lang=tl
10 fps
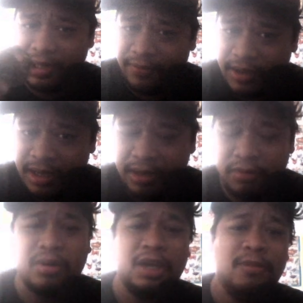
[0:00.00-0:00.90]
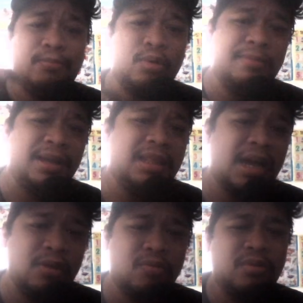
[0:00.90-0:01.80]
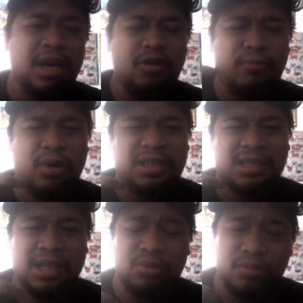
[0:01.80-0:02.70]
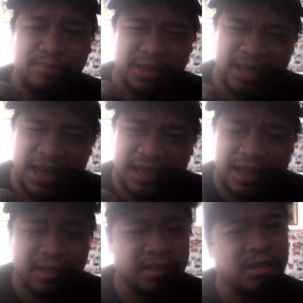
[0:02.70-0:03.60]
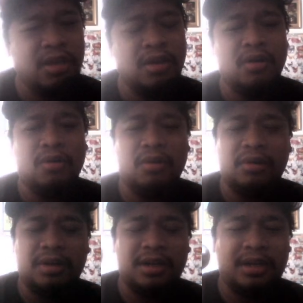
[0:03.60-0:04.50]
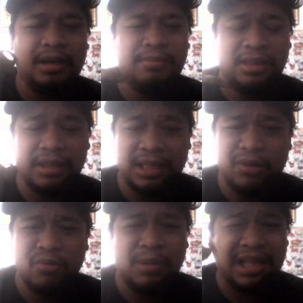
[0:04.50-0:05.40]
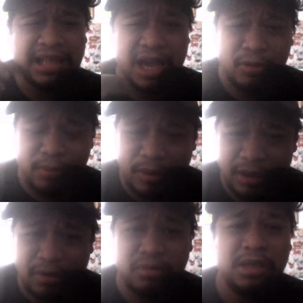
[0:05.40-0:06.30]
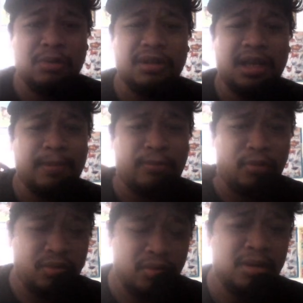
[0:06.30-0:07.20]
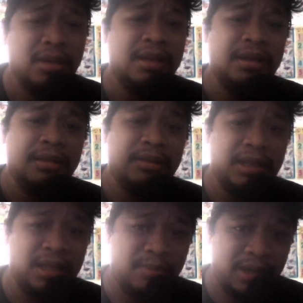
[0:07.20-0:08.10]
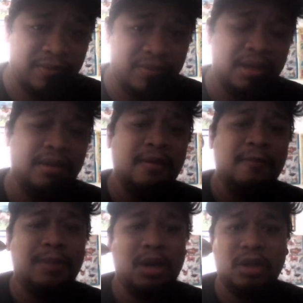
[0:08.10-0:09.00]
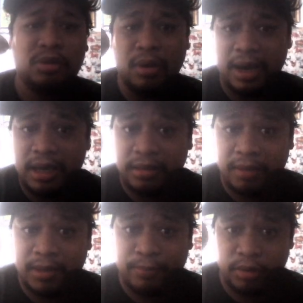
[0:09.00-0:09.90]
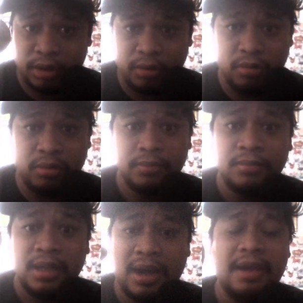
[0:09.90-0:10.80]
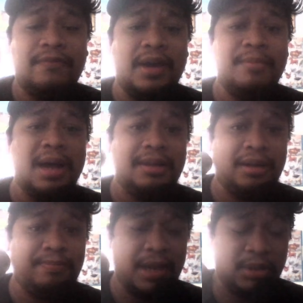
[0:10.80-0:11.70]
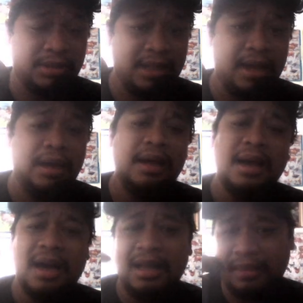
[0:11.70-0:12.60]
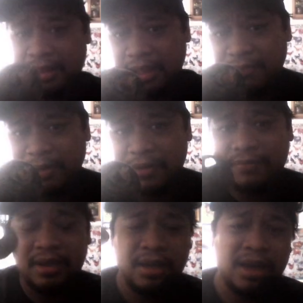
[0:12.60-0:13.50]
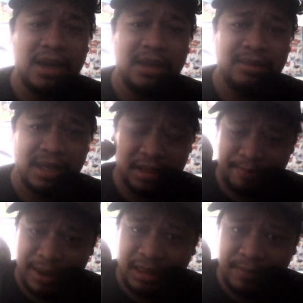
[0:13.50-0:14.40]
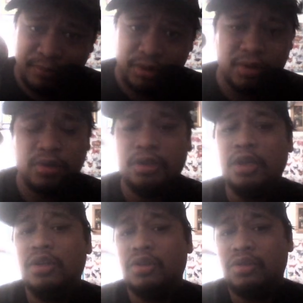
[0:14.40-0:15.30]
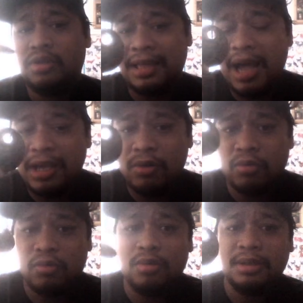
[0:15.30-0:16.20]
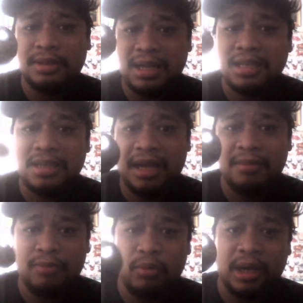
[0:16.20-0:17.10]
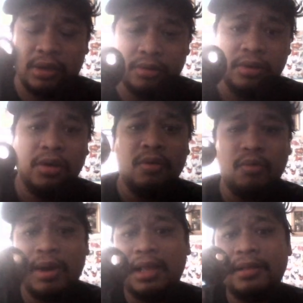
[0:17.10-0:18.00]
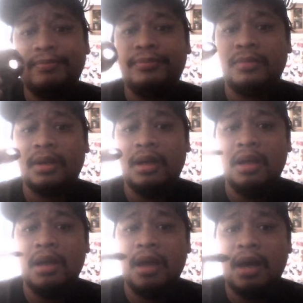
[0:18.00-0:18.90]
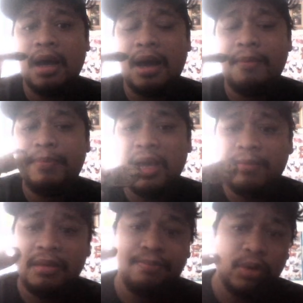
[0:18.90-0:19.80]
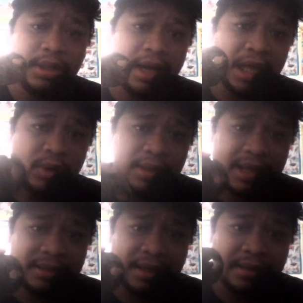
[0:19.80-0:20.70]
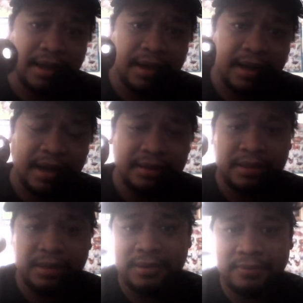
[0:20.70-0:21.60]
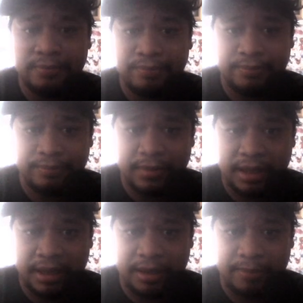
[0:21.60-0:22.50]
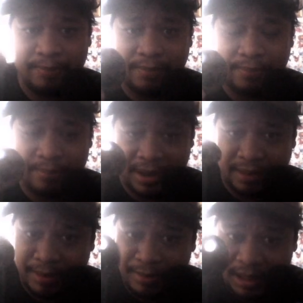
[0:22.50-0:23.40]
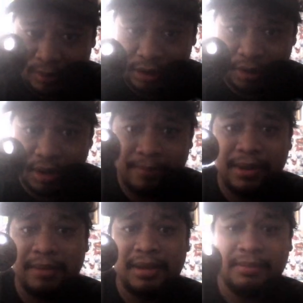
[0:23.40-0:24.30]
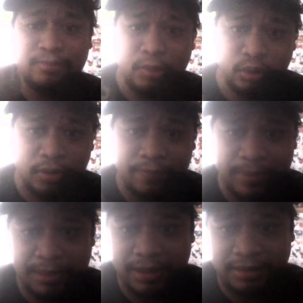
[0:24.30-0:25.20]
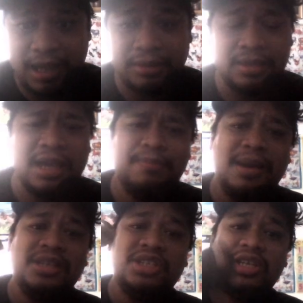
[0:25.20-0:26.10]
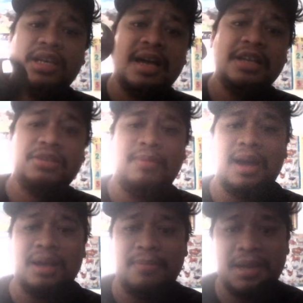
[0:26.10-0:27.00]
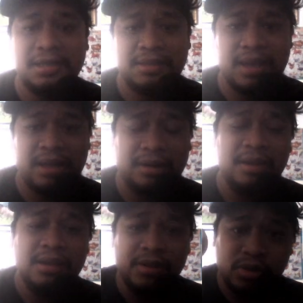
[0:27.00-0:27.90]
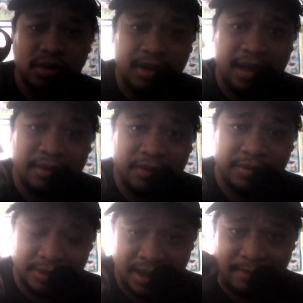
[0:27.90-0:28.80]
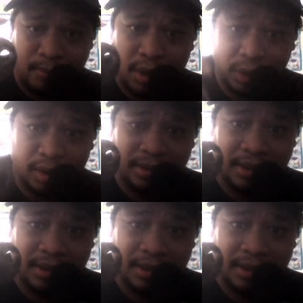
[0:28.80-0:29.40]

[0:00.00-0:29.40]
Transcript: fee kung kayo po ay malayo, kung kayo po ay nasa Visayas or Mindanao, kung malalayo po kayo, hiwalay pa po yung delivery fee. Pero itong item na po nito, ay 500 pesos lang. Ang delivery fee ay depende po yon sa layo kung taga saan po kayo. Well, ang payment po ng ano natin, ang ating uh, para mabili po ito, ang payment, mode of payment natin ay by GCash mga kamaster. So yan no, sa monitor na